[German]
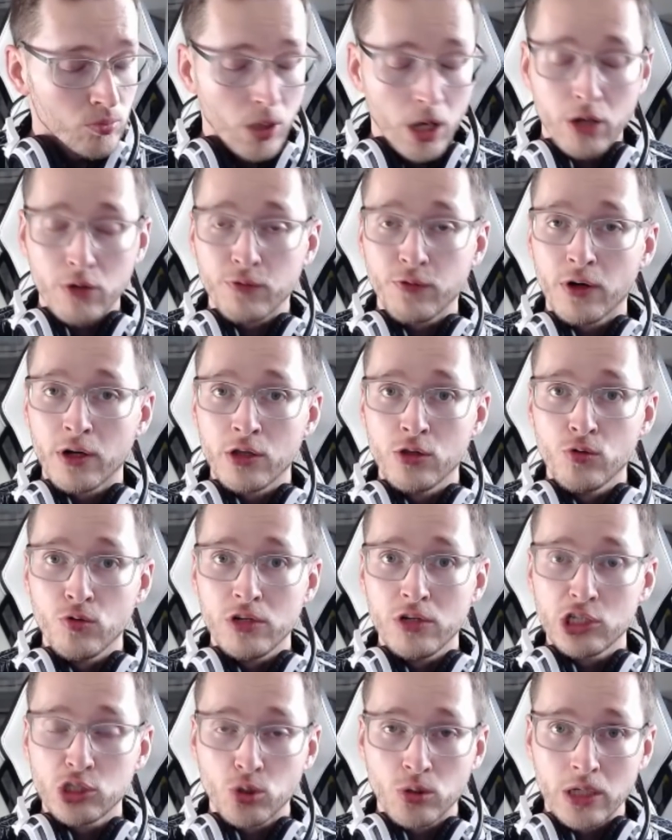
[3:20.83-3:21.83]
Anfang
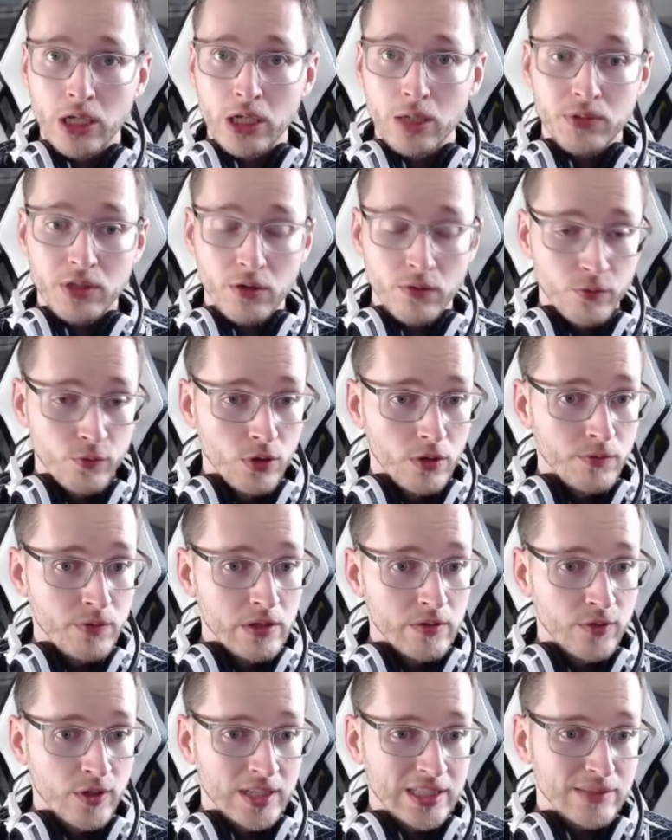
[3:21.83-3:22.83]
Juni schon gibt für
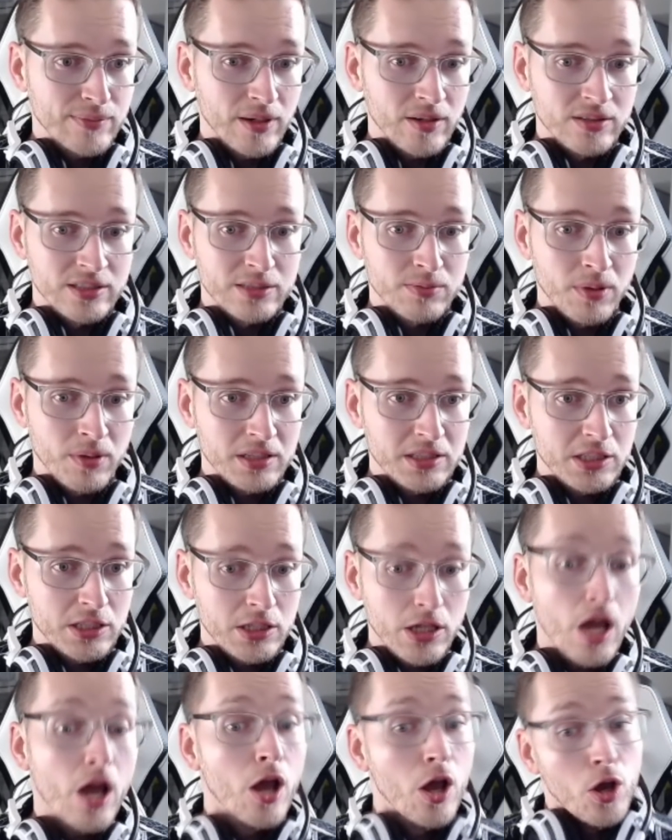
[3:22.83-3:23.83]
FIFA
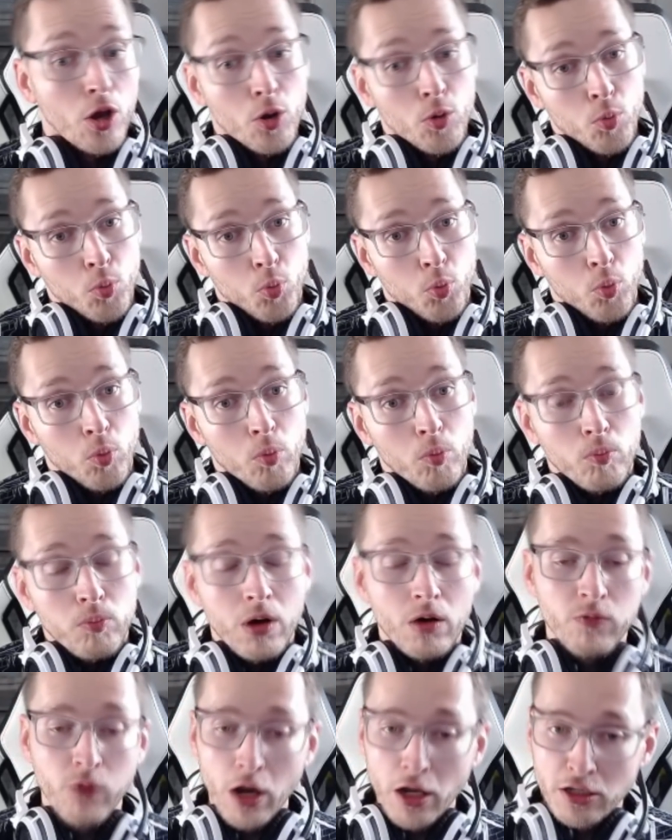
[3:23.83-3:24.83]
22.
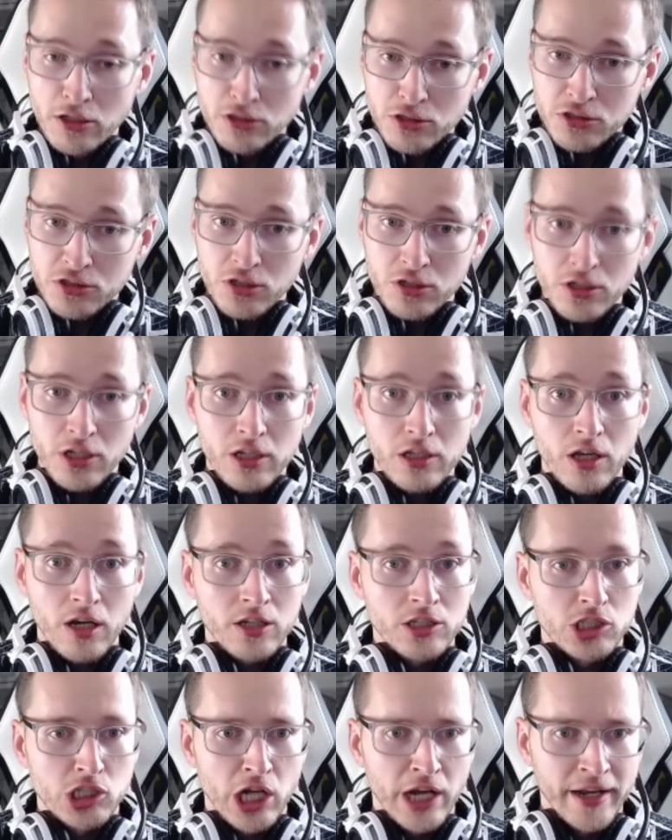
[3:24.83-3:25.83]
Man weiß es ja nicht,
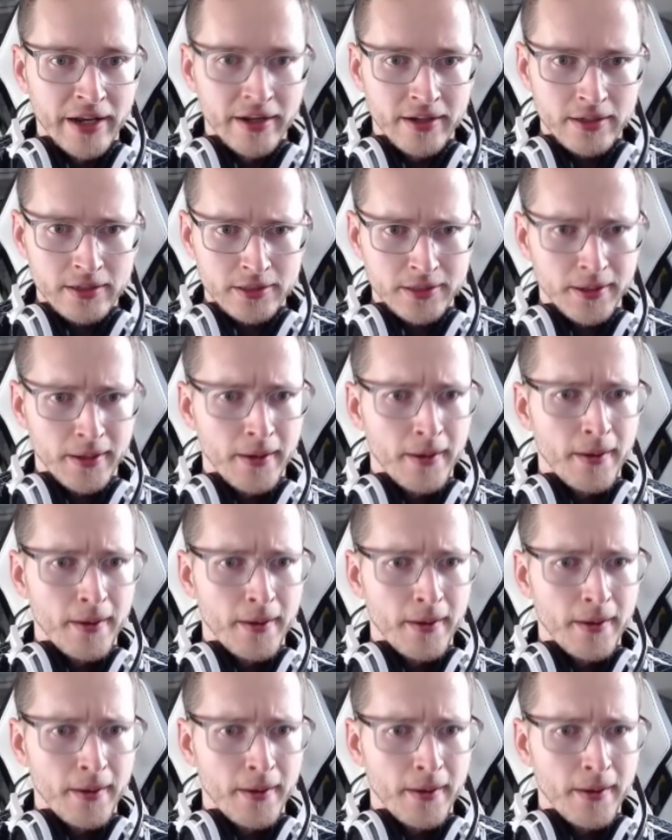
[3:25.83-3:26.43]
anscheinend.